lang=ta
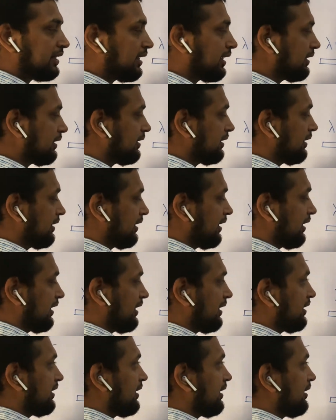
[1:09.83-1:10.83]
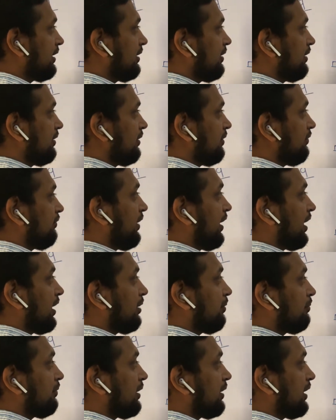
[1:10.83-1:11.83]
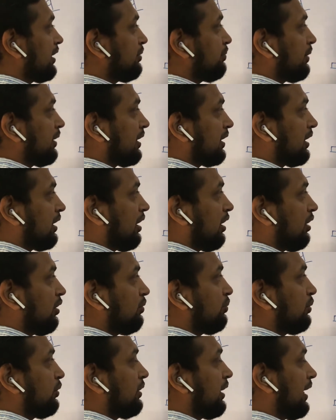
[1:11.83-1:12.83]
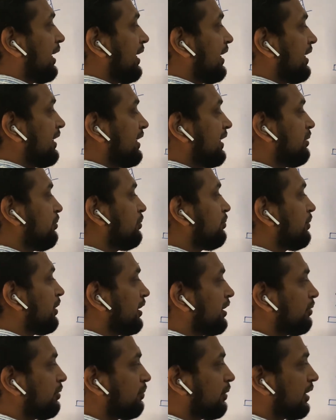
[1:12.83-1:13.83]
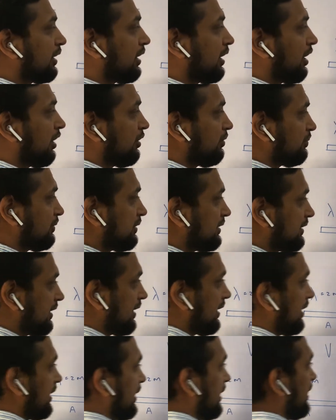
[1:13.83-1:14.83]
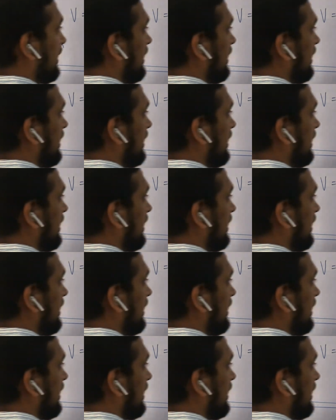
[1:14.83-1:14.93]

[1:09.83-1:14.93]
தான் எங்களுக்கு வேகம் ரெண்டு மடங்கு ஆகும் போது அலை நீளமும் ரெண்டு மடங்கு ஆகும் சொல்லி